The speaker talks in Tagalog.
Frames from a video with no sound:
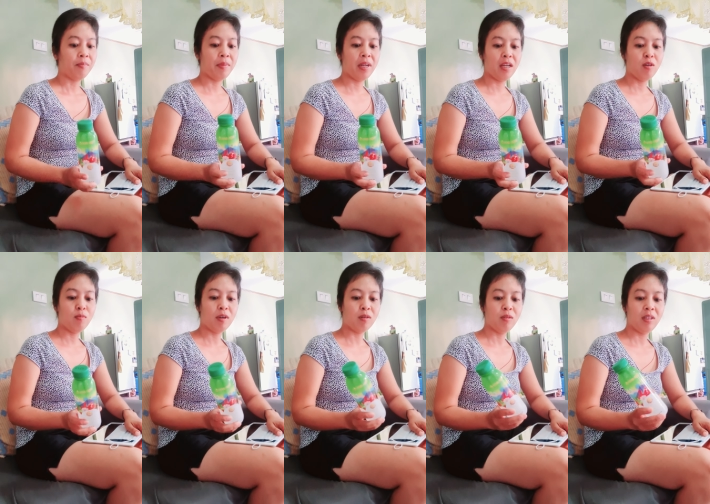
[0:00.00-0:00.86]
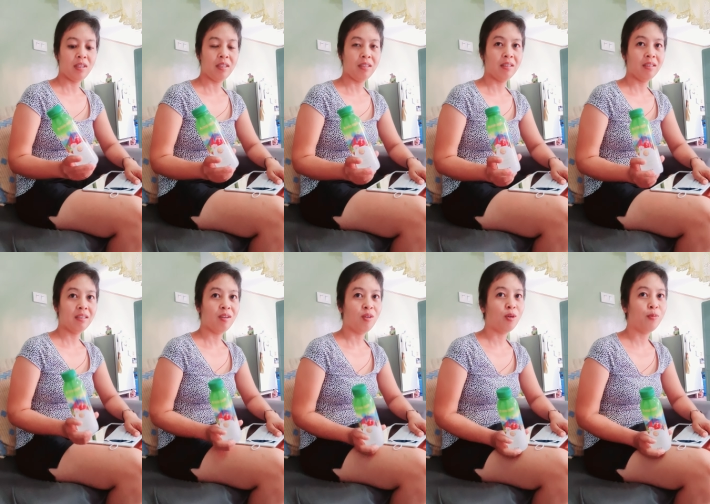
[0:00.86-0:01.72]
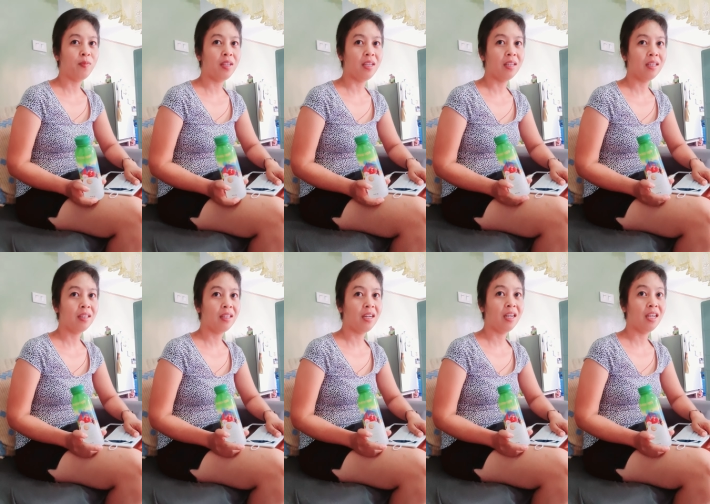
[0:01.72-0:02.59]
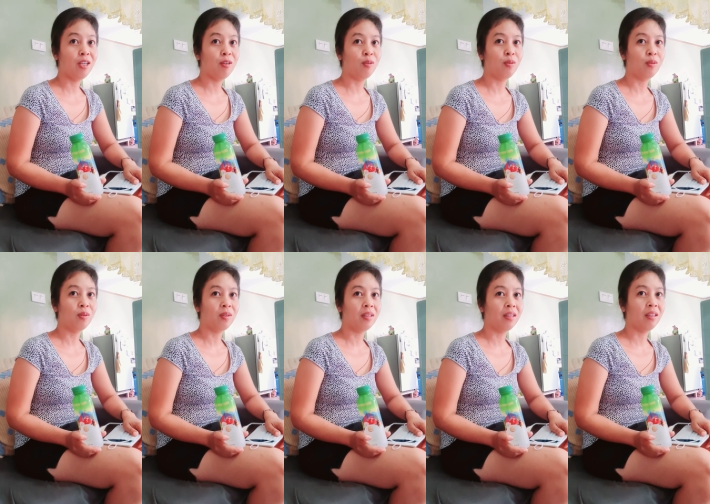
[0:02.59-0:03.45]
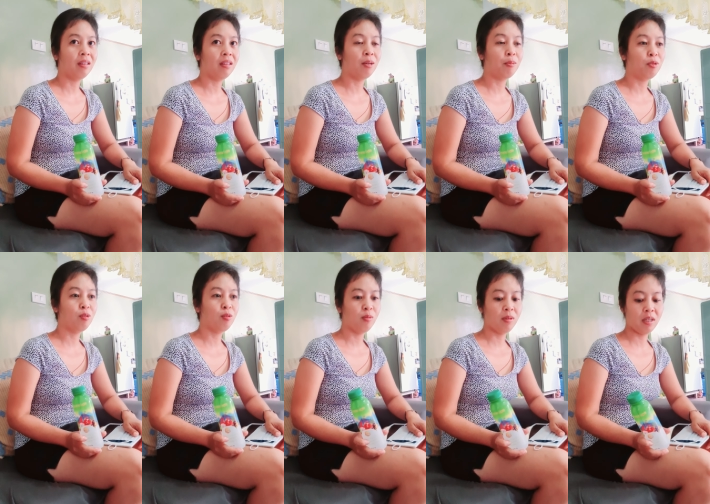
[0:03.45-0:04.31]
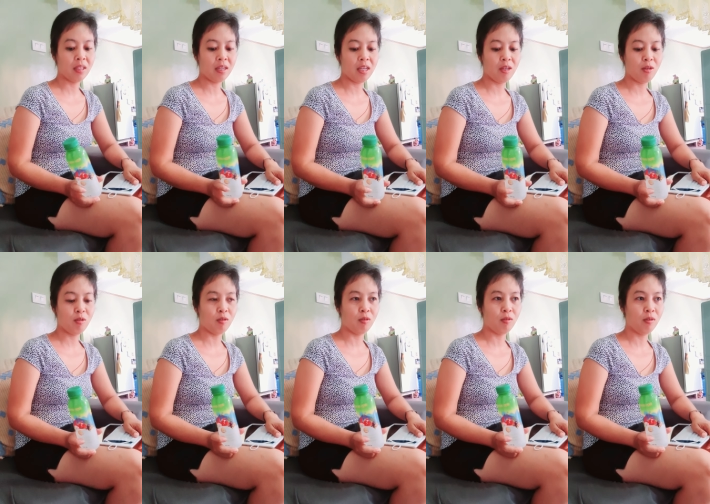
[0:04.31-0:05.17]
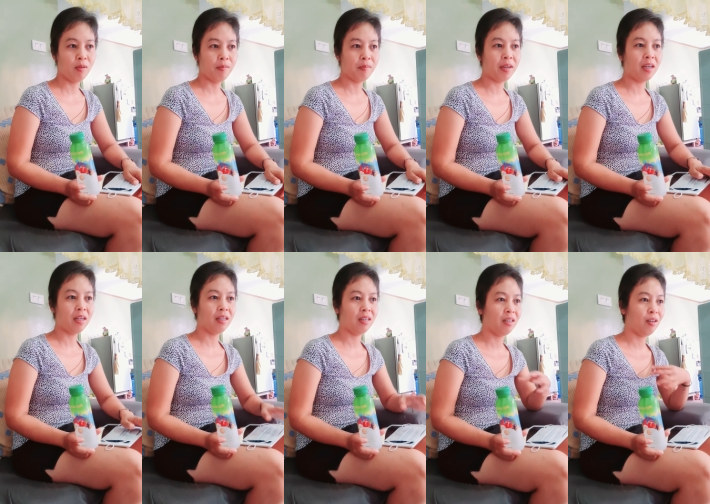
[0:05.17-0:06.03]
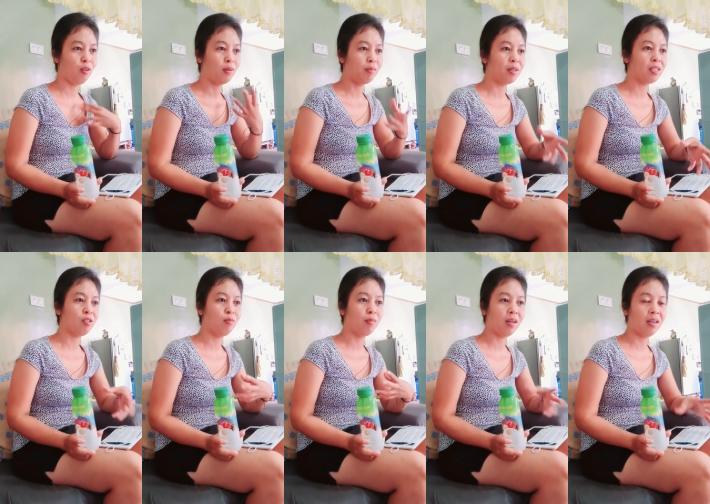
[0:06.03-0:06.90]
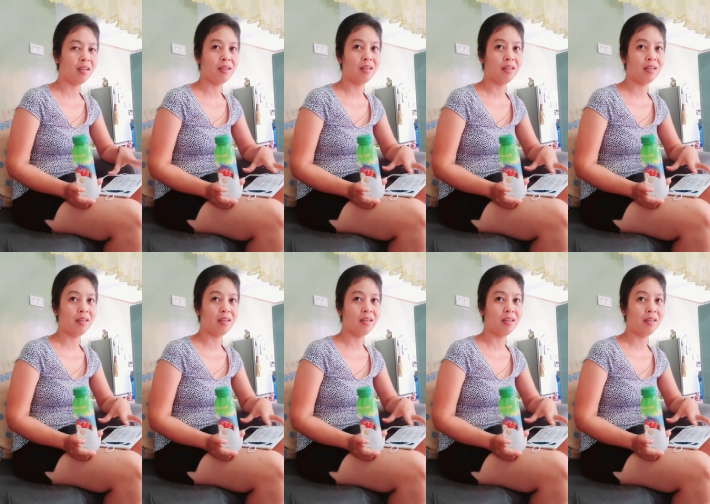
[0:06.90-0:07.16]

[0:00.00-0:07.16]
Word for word: pinainom ako ng Octi, trinay ko. Mm-hmm. Tapos nung na-try ko, parang lumabas yung mga